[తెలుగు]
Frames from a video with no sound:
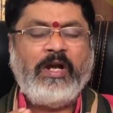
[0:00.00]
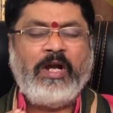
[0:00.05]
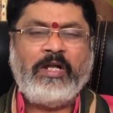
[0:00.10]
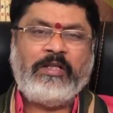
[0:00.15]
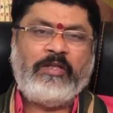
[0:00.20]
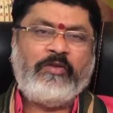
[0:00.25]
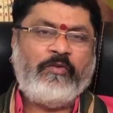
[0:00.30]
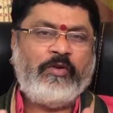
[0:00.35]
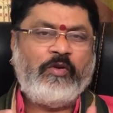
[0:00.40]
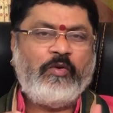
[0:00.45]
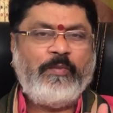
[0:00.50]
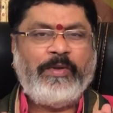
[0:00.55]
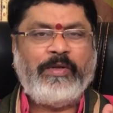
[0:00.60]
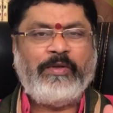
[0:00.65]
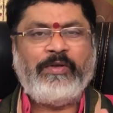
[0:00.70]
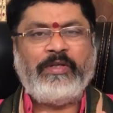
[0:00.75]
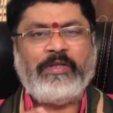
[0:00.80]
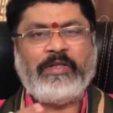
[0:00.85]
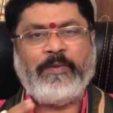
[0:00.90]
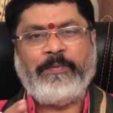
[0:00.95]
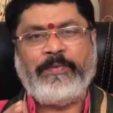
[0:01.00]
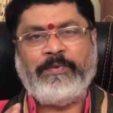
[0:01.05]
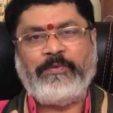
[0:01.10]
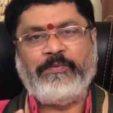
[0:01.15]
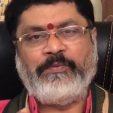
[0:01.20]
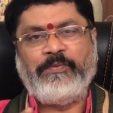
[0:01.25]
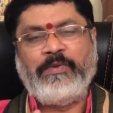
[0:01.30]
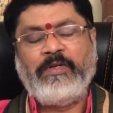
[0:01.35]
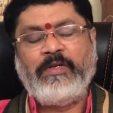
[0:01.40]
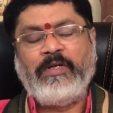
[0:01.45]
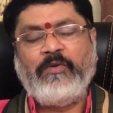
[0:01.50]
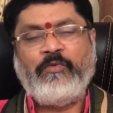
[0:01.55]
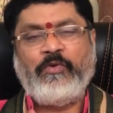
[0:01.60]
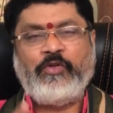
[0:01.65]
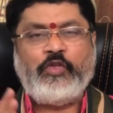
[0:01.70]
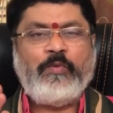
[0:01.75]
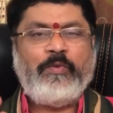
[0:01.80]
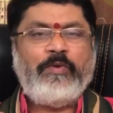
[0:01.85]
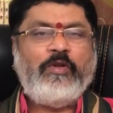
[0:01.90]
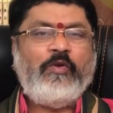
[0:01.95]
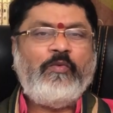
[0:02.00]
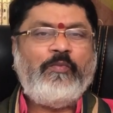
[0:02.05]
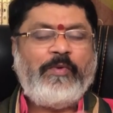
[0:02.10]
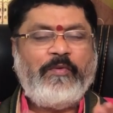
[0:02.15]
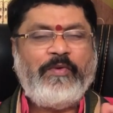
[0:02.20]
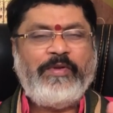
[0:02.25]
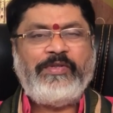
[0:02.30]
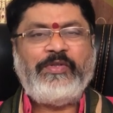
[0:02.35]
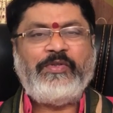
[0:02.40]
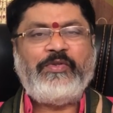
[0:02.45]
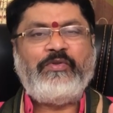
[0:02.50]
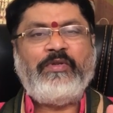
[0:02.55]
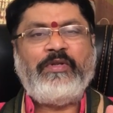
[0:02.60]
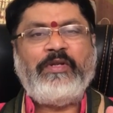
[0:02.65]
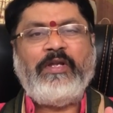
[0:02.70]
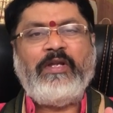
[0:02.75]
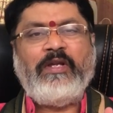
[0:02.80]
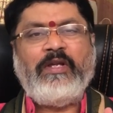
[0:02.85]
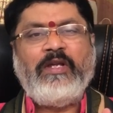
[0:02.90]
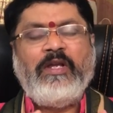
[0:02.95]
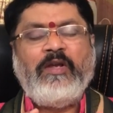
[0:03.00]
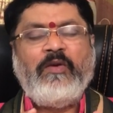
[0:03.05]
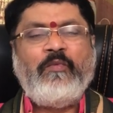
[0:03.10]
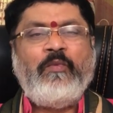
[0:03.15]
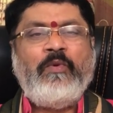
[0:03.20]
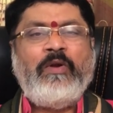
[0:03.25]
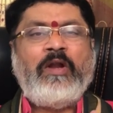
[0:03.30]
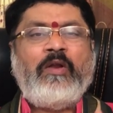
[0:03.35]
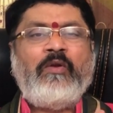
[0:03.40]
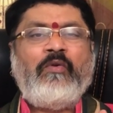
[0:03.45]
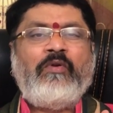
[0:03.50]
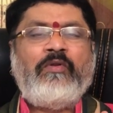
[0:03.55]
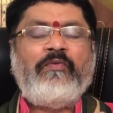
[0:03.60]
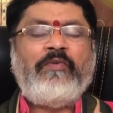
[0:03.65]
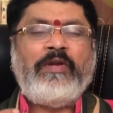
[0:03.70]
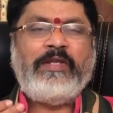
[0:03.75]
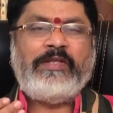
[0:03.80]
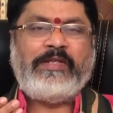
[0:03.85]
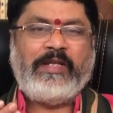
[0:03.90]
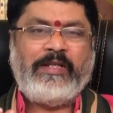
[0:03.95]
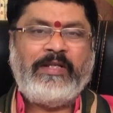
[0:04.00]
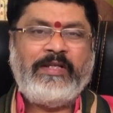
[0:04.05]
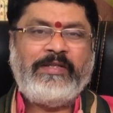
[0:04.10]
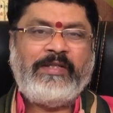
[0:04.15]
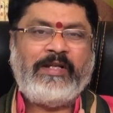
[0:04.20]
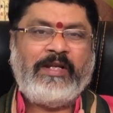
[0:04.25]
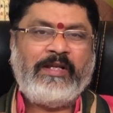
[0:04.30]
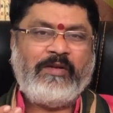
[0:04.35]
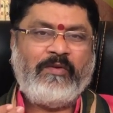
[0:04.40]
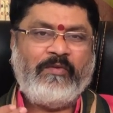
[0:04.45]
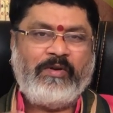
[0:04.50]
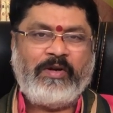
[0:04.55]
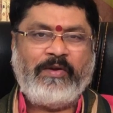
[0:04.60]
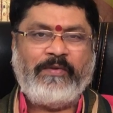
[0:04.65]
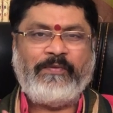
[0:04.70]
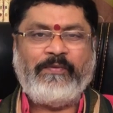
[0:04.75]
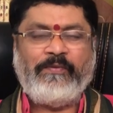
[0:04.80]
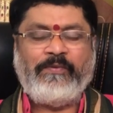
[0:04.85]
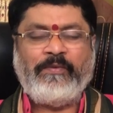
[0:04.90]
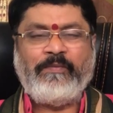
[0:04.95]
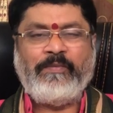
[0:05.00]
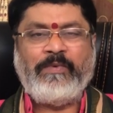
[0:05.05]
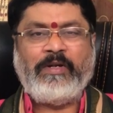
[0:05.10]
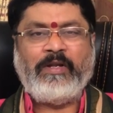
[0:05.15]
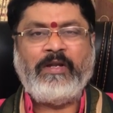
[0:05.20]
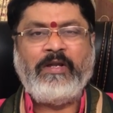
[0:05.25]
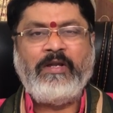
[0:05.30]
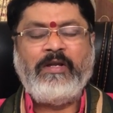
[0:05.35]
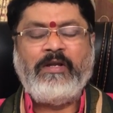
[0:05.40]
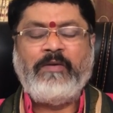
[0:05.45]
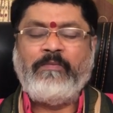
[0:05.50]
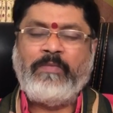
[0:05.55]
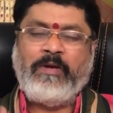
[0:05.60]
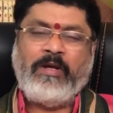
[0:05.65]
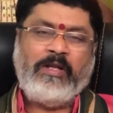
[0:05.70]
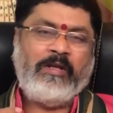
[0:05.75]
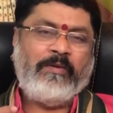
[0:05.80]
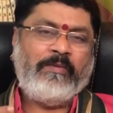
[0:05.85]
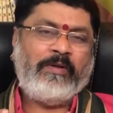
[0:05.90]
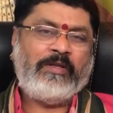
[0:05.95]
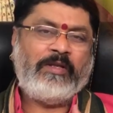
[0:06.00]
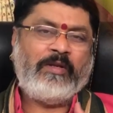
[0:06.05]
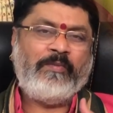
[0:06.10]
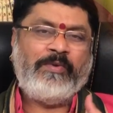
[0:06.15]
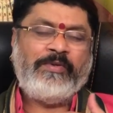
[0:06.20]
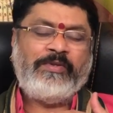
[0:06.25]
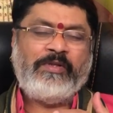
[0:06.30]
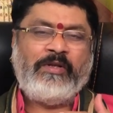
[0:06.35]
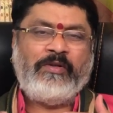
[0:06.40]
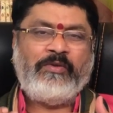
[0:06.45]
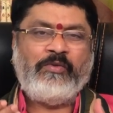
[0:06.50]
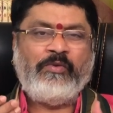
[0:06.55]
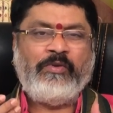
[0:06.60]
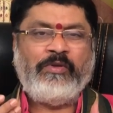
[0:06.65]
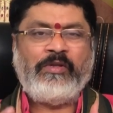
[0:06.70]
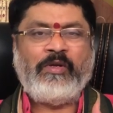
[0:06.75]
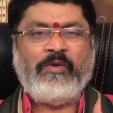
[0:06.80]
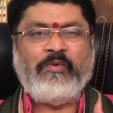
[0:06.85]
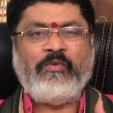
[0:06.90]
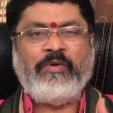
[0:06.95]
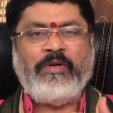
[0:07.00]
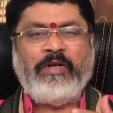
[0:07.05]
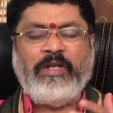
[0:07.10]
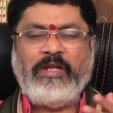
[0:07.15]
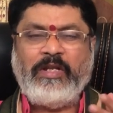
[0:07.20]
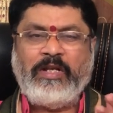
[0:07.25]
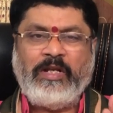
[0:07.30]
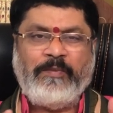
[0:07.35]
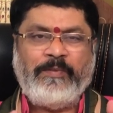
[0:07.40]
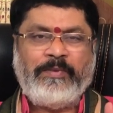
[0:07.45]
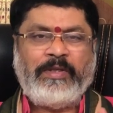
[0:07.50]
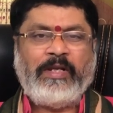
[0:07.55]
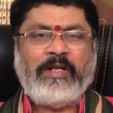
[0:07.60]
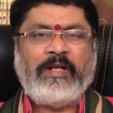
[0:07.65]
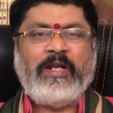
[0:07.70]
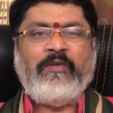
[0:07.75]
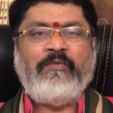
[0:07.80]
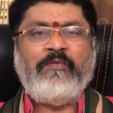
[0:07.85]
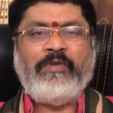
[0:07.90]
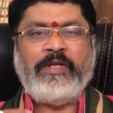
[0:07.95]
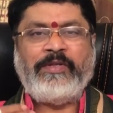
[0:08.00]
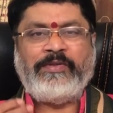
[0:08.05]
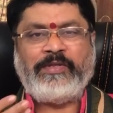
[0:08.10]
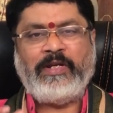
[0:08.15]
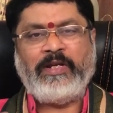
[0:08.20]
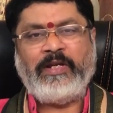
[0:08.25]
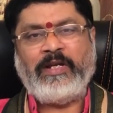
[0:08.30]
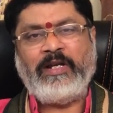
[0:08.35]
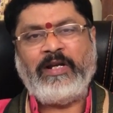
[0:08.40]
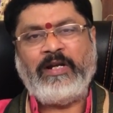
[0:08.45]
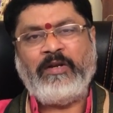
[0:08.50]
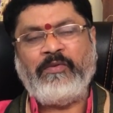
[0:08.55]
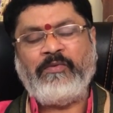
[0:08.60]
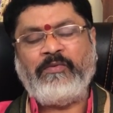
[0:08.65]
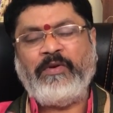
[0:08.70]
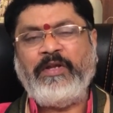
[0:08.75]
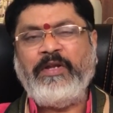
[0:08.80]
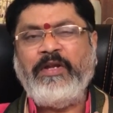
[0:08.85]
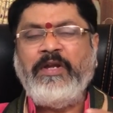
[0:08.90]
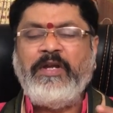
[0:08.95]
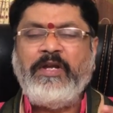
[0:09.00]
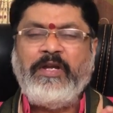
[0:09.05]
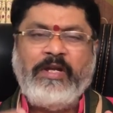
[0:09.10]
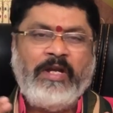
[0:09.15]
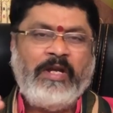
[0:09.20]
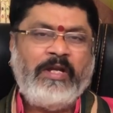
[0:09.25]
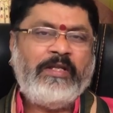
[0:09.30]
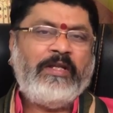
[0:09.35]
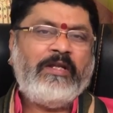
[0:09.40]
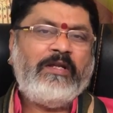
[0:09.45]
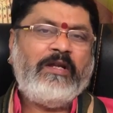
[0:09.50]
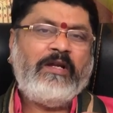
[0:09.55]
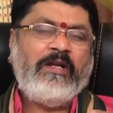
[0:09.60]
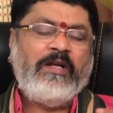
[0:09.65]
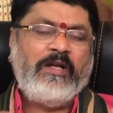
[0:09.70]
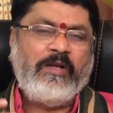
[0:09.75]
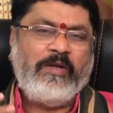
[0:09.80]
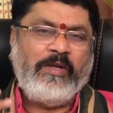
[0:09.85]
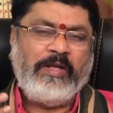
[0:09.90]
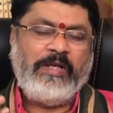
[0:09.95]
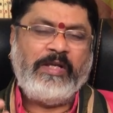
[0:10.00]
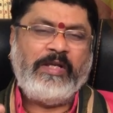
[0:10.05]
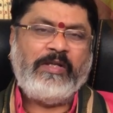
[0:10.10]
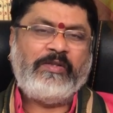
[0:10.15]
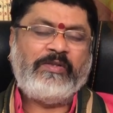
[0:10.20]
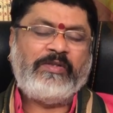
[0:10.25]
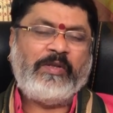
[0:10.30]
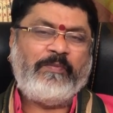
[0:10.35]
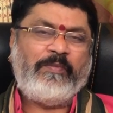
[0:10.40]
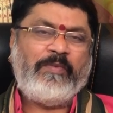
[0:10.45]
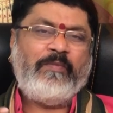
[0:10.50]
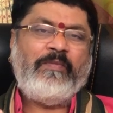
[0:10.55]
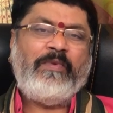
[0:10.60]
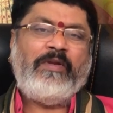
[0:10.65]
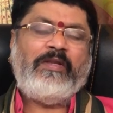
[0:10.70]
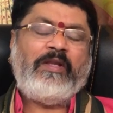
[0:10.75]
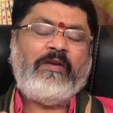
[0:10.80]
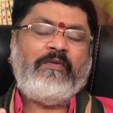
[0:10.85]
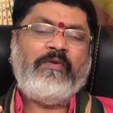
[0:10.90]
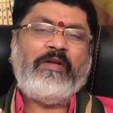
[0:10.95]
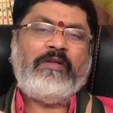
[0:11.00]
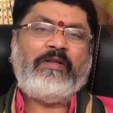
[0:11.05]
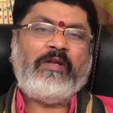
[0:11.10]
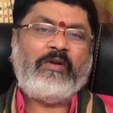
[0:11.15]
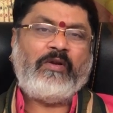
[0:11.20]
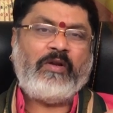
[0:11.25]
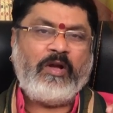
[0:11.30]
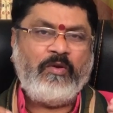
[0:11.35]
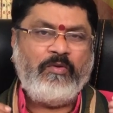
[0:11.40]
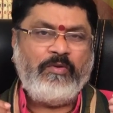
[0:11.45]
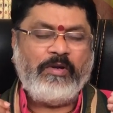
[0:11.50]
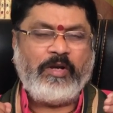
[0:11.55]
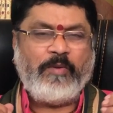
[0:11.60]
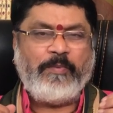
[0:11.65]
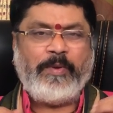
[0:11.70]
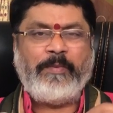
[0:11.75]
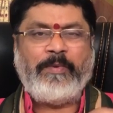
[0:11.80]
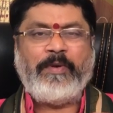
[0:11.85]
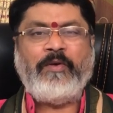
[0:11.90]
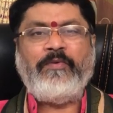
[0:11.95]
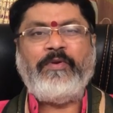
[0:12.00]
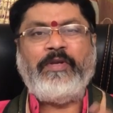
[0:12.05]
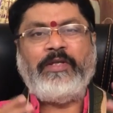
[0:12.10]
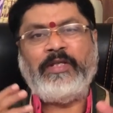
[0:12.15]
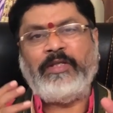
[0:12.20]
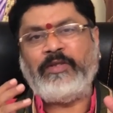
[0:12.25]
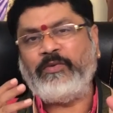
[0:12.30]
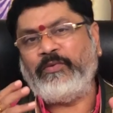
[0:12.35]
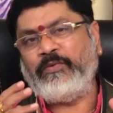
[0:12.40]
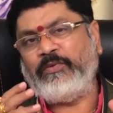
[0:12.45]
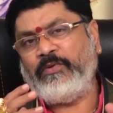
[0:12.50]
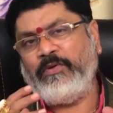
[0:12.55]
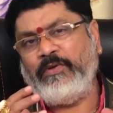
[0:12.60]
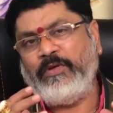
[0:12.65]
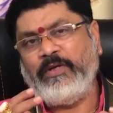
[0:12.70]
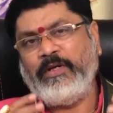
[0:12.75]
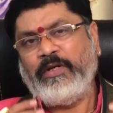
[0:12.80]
అంతవరకు మనకి తప్పదు విషయంలో ప్రవేశిస్తేనే వీళ్ళు అనుకున్నవన్నీ సాధించడానికి అవకాశం ఉంటుందన్నమాట భార్యాభర్తల మధ్య అన్యోన్యత అనుకోండి లేకపోతే ఎక్కడైనా విదేశాలకు వెళ్ళడం అనుకోండి ఏదైనా ఈ సెప్టెంబర్ తర్వాత రాహు యొక్క ప్రభావం ఏదైతే ఉందో